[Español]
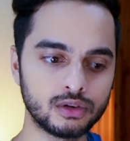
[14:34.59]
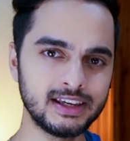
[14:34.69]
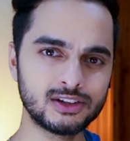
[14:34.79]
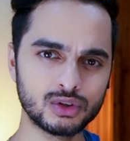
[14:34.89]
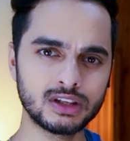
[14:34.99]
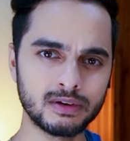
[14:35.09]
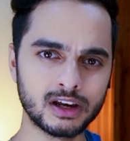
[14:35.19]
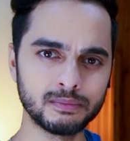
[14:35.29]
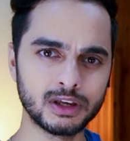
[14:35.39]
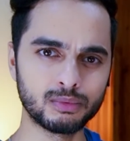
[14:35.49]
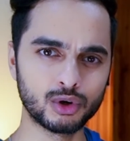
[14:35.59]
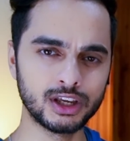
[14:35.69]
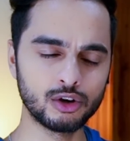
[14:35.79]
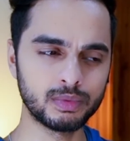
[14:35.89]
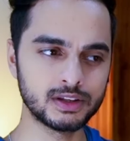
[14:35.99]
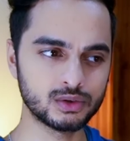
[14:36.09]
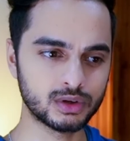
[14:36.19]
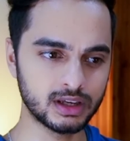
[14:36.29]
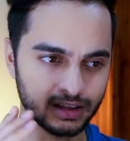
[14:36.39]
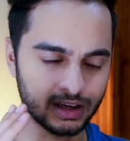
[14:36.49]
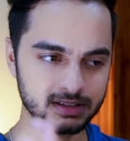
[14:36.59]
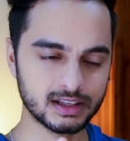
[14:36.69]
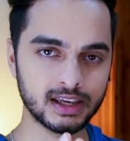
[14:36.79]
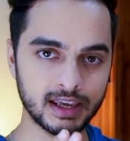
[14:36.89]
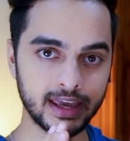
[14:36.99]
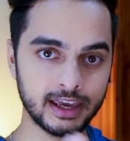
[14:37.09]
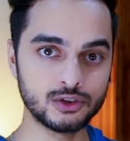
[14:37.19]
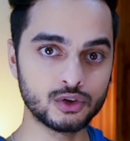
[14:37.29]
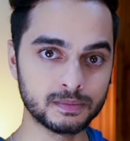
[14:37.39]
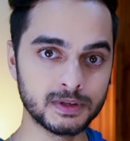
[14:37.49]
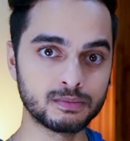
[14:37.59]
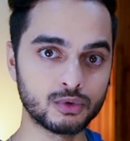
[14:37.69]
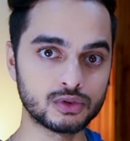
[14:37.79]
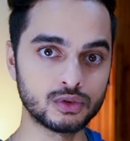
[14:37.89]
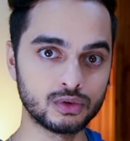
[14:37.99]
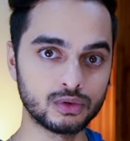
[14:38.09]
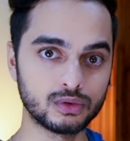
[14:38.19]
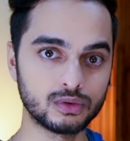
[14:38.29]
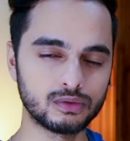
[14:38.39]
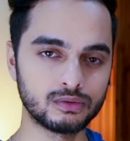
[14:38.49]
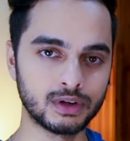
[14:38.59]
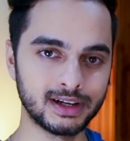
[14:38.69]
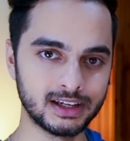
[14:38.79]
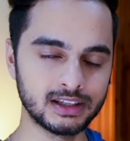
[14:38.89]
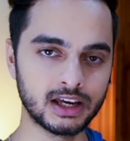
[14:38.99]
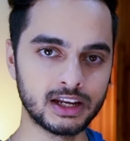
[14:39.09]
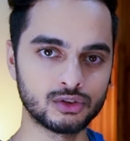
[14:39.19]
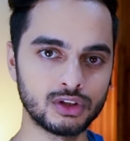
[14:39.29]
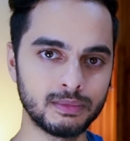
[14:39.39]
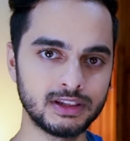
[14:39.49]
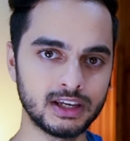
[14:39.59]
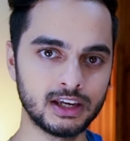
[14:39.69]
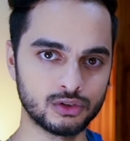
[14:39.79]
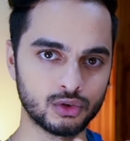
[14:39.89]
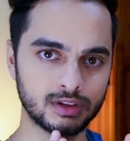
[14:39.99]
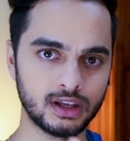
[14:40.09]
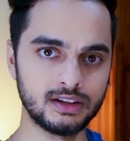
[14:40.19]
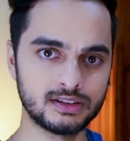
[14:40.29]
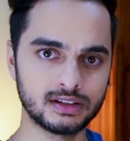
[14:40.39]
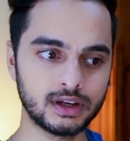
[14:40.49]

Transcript: Y eso debe cambiar porque yo pienso que hasta que ellos mismos no van a quitar eso de mente que son Dalits,